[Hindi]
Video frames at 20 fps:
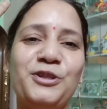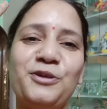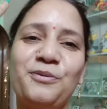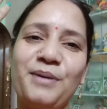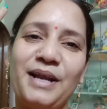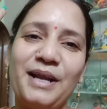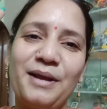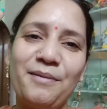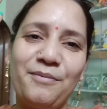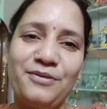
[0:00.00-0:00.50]
चूड़ी
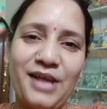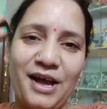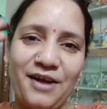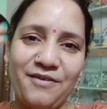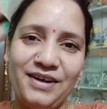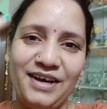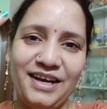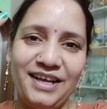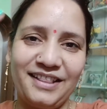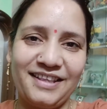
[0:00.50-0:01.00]
तो मैंने
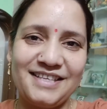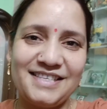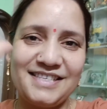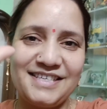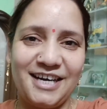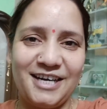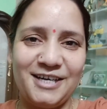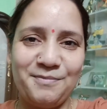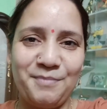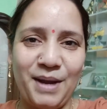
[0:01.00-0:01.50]
सावन
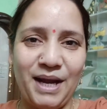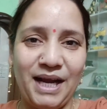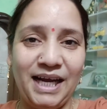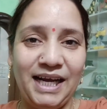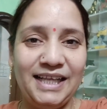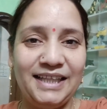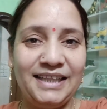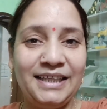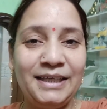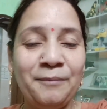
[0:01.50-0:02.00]
लगते स्टार्ट
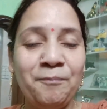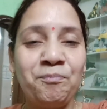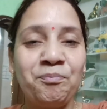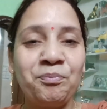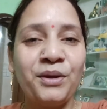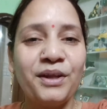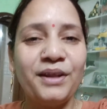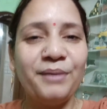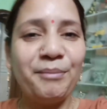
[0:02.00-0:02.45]
पहन ली थी